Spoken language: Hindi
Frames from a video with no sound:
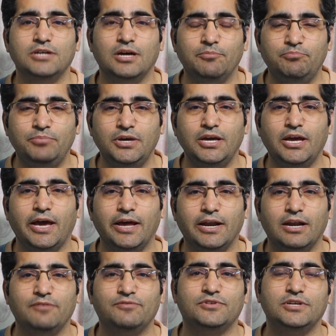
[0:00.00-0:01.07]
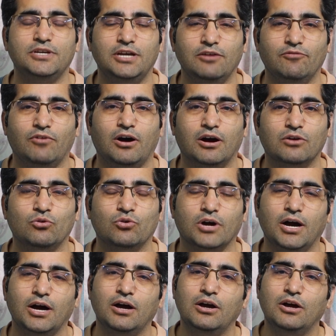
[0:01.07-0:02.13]
जब भी एन एफ सी अवार्ड
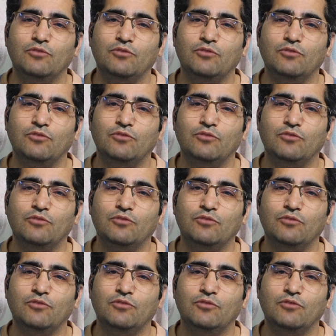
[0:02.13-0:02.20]
होगा